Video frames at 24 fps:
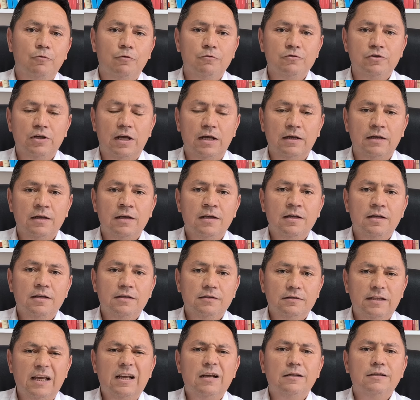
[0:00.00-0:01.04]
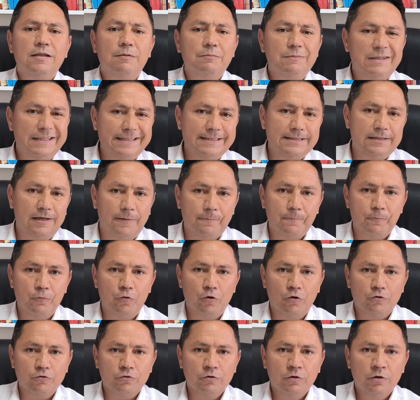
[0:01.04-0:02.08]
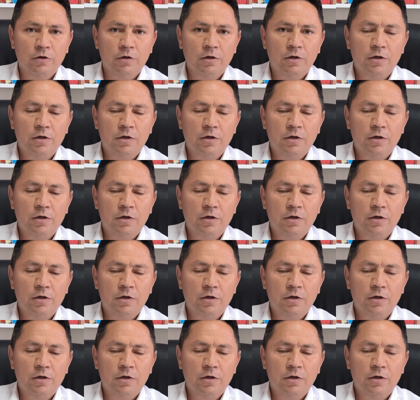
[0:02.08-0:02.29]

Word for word: olacak. Tek adamlık yapmıyor.